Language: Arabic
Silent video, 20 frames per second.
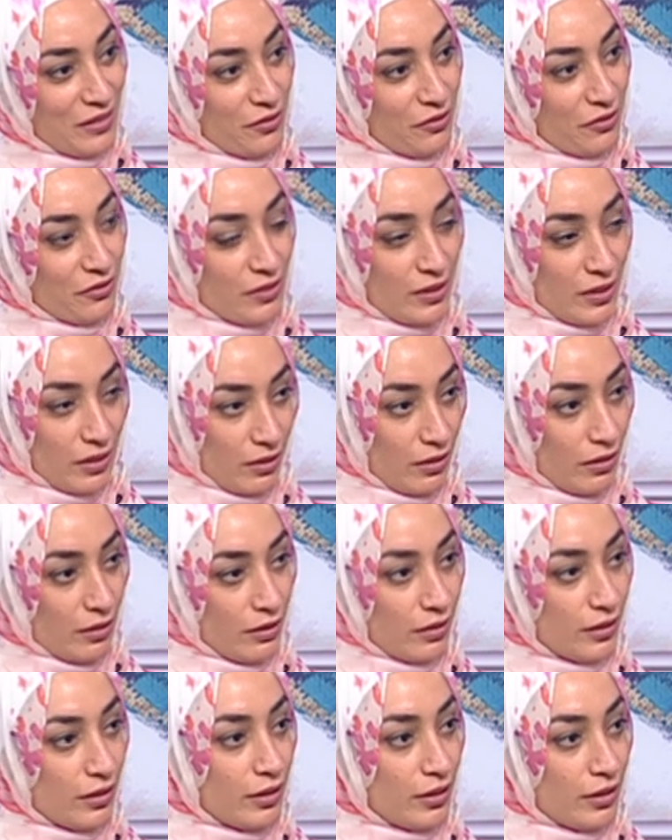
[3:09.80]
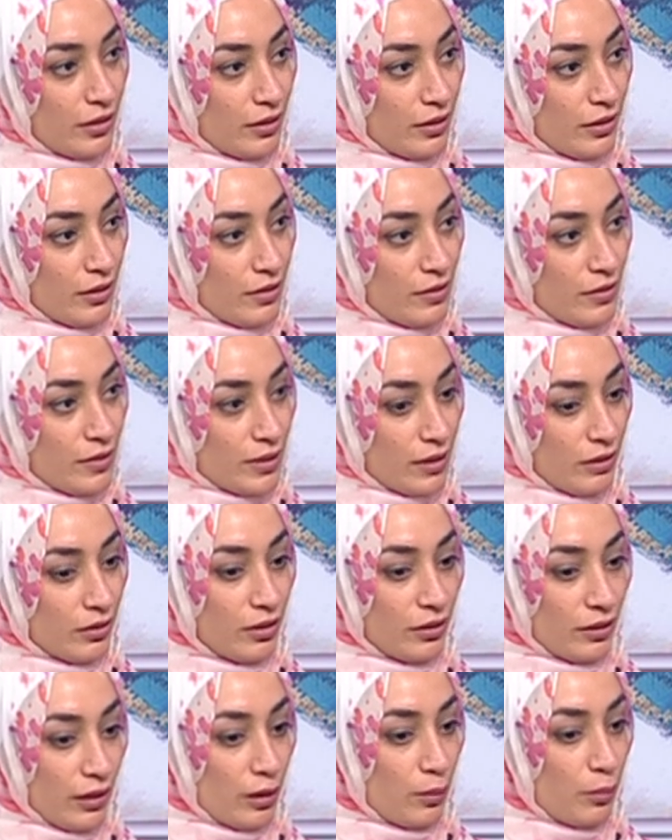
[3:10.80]
ده السن
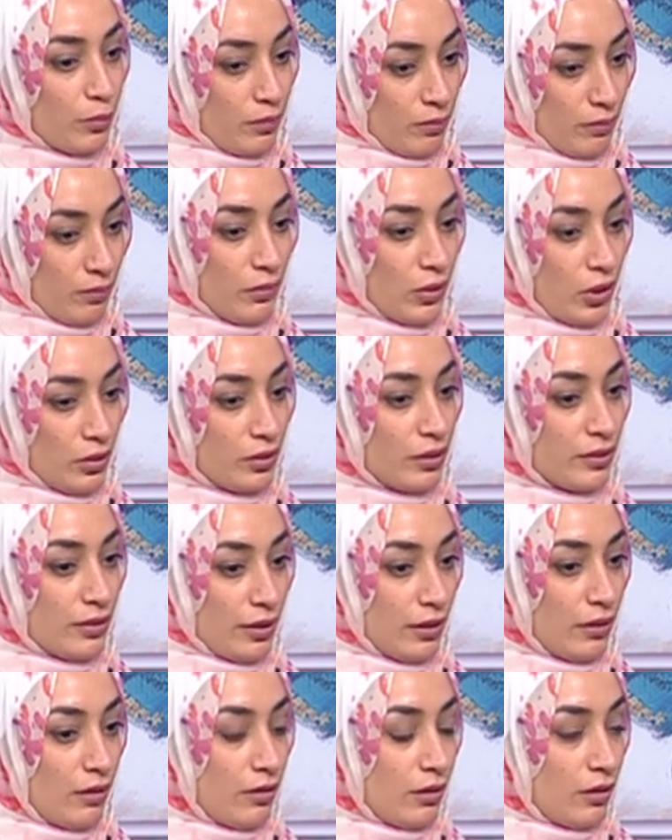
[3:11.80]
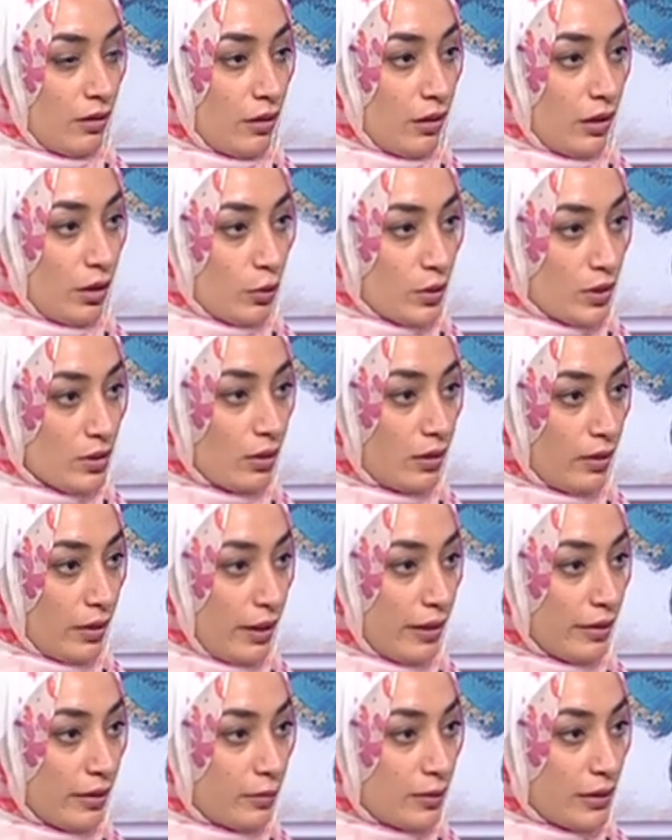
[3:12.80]
اللي انا بقدر اوصل
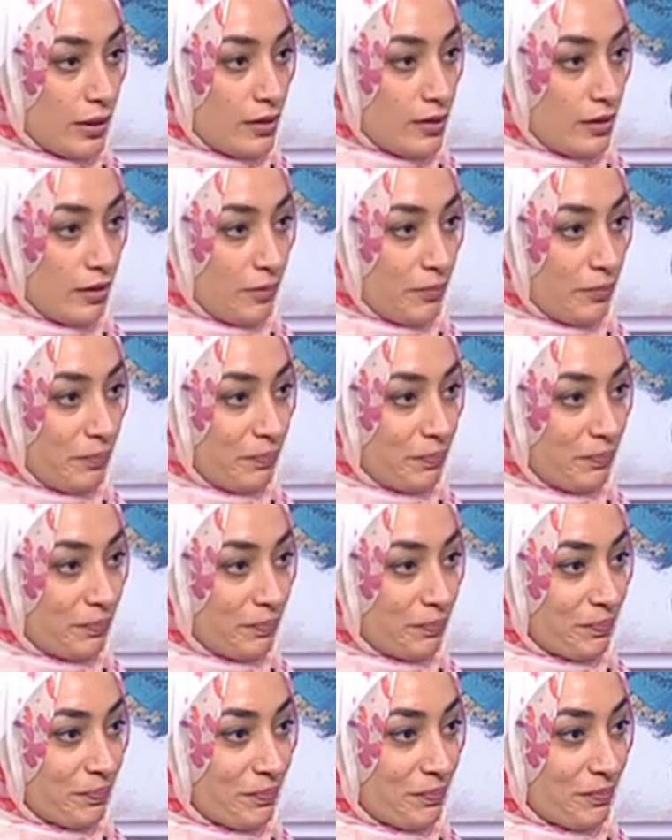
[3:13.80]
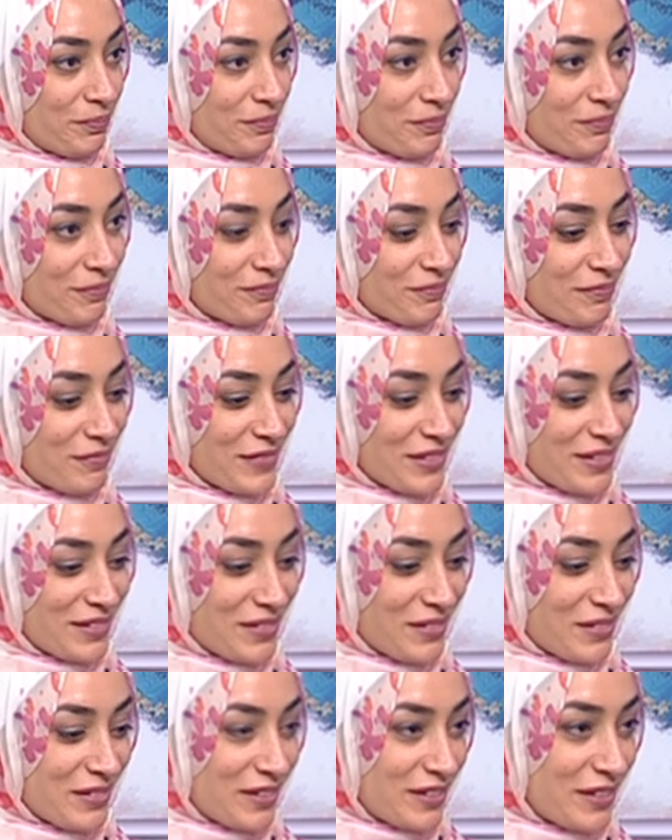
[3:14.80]
الحاجه بتاعتي ليه تمام
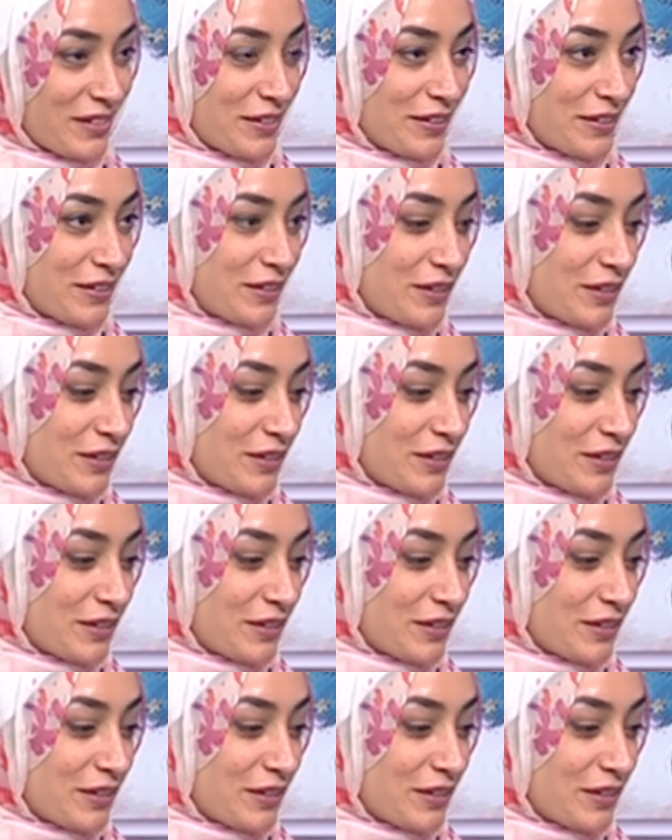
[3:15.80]
هما اللي